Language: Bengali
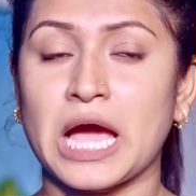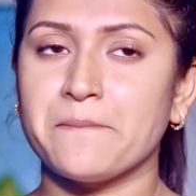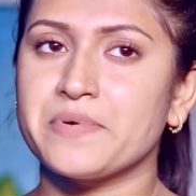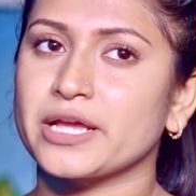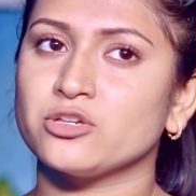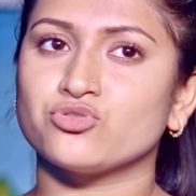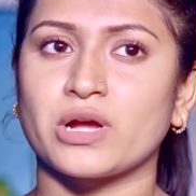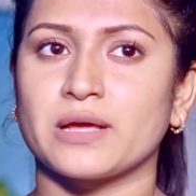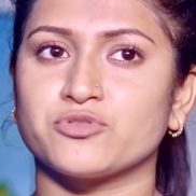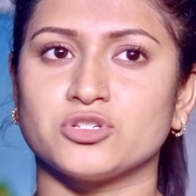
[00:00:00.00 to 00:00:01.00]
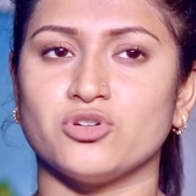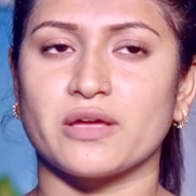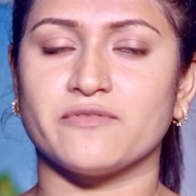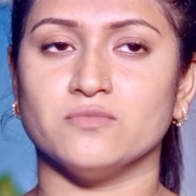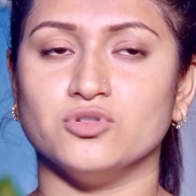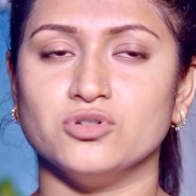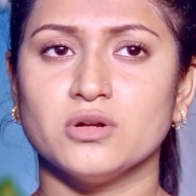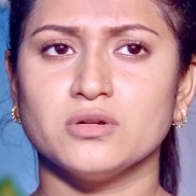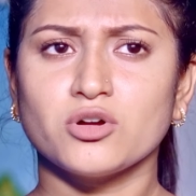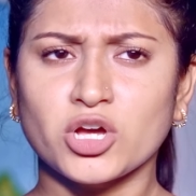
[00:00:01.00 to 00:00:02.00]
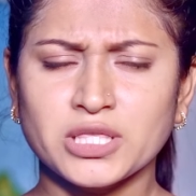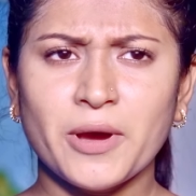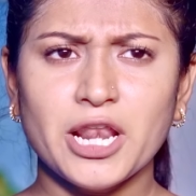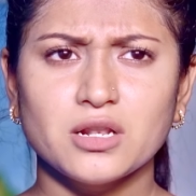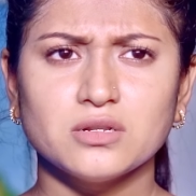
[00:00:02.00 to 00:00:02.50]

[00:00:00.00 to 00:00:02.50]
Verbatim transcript: থাপড়ায় কিন্তু কানাপট্টি ধরায় ফেলবো কথা বল